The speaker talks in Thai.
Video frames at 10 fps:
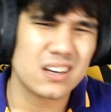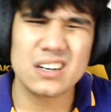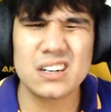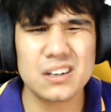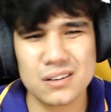
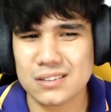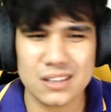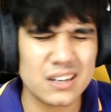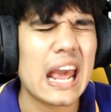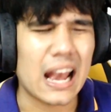คือ
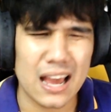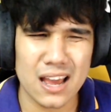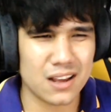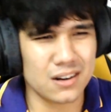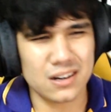เด็ก
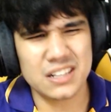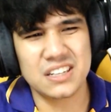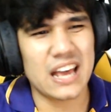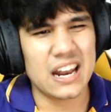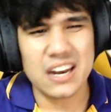ฮะลิ
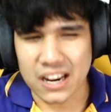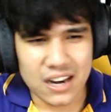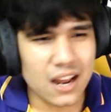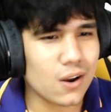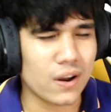จิแนเด็ก
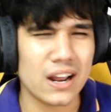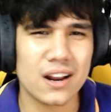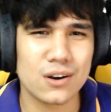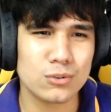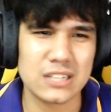แน่นอน
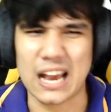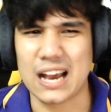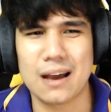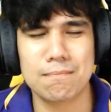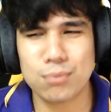ฮะ ดูจาก
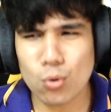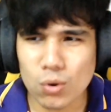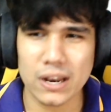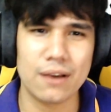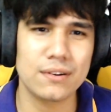คำพู
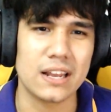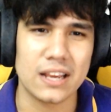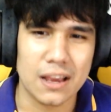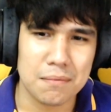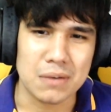ดแล้วเนี่ย
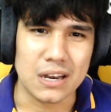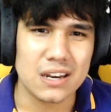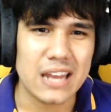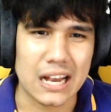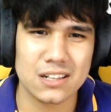นะฮะเหมือน
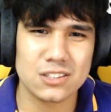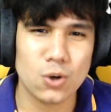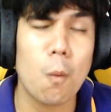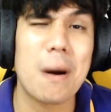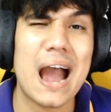เด็ก
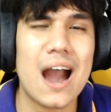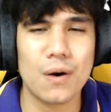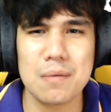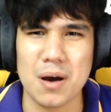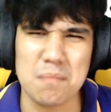โชว์พาว
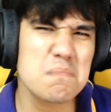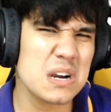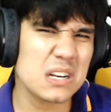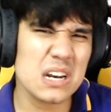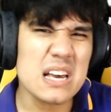ไงแบบ
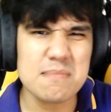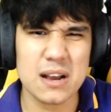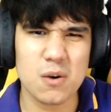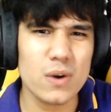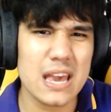มึงเริ่ม
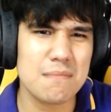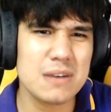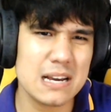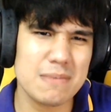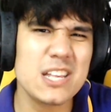กับกูเนี่ย
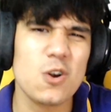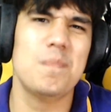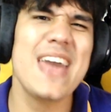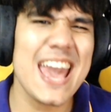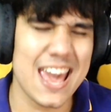มึงไม่จ
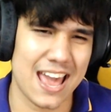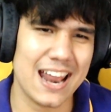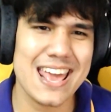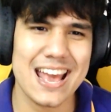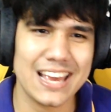บแน่
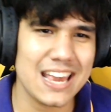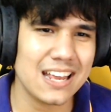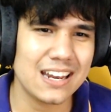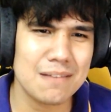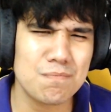อะไรอย่างนี้
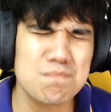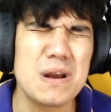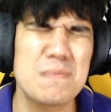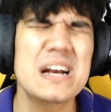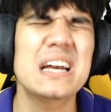นะครับเห
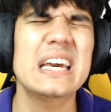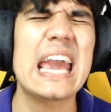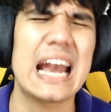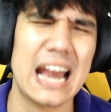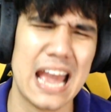มือนมึง
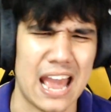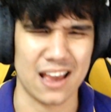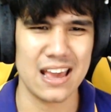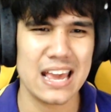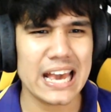เก่งอะ
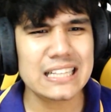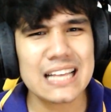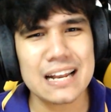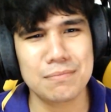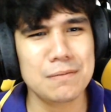ไอ
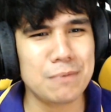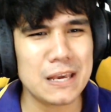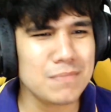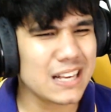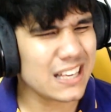สัตว์มึง
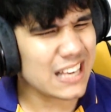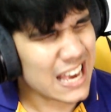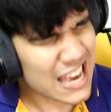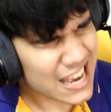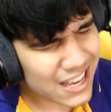พิมพ์นี่
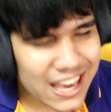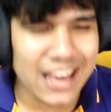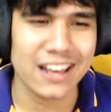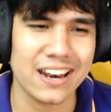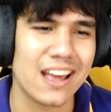เก่ง
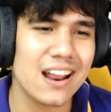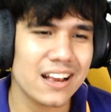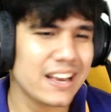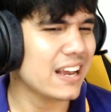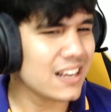เก่งเนี่ย
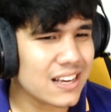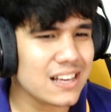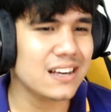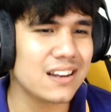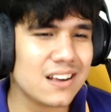เก่งเหลือเกิน